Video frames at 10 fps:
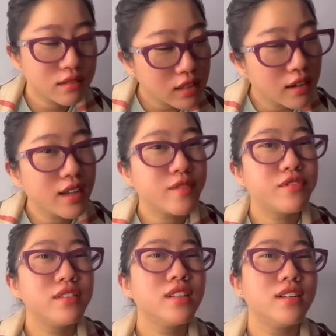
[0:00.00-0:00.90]
tựa dịch
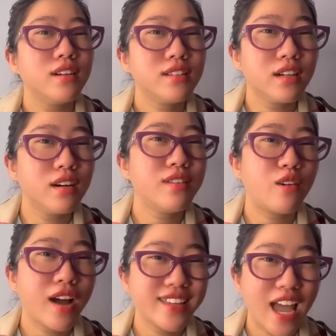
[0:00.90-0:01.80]
vụ tựa tựa vào
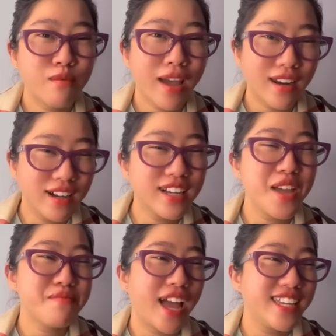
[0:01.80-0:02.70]
vai nhau mấy anh đừng nghĩ
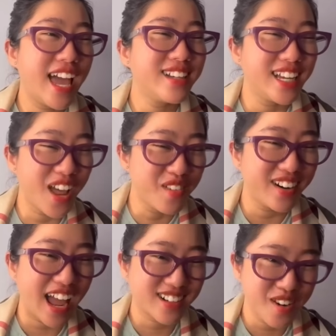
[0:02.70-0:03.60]
vậy nha nếu mà
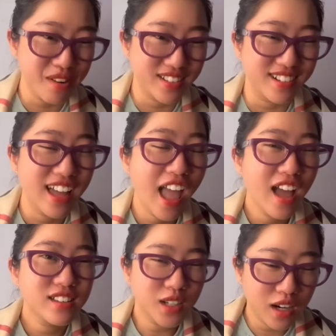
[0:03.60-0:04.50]
đang nói bình thường
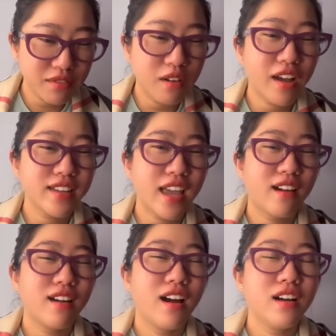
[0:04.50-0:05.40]
tựa vào vai
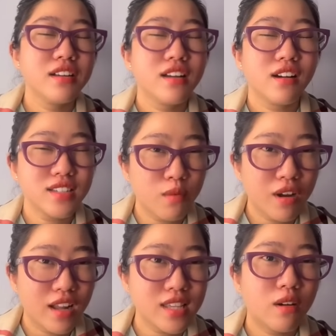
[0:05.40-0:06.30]
nhau đó rồi xong
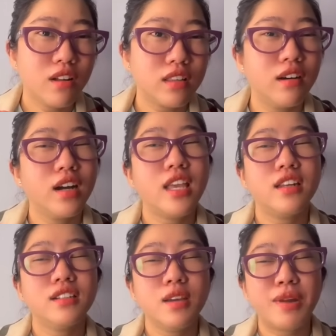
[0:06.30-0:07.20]
rồi là sau đó tựa cái gì
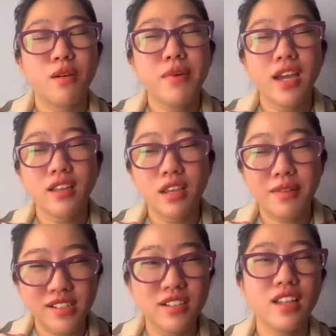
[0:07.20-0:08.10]
nữa thì mình không biết nhưng
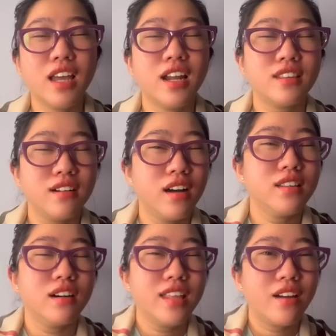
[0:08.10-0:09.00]
mà trước tiên là tựa
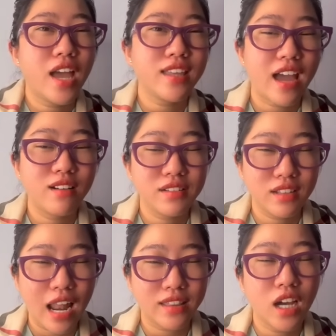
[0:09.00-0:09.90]
tựa vào dây nhau là,
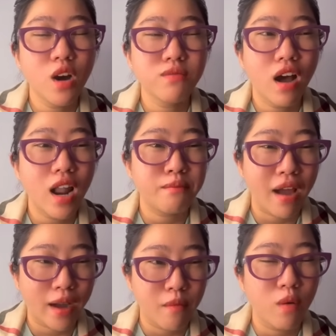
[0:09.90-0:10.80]
là tới khúc đó là
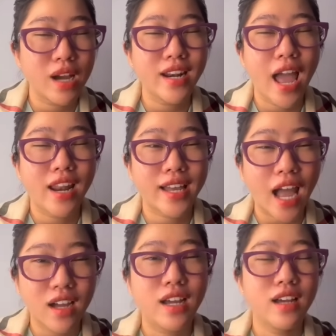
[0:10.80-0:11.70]
màn một cảnh hai là
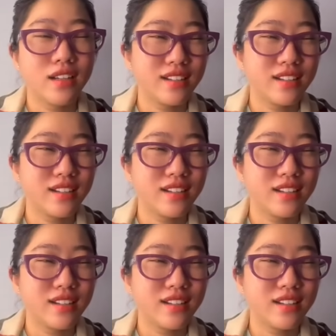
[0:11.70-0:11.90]
cắt rồi đó